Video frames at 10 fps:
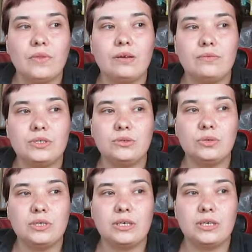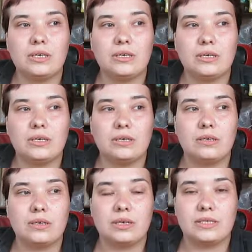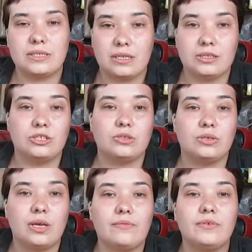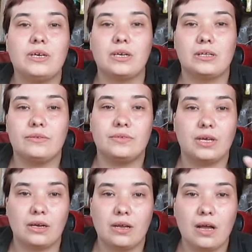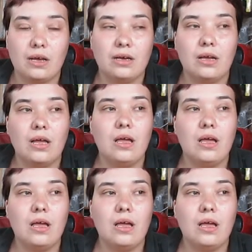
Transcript: в итоге а, оказалось, что я выиграла в торгах,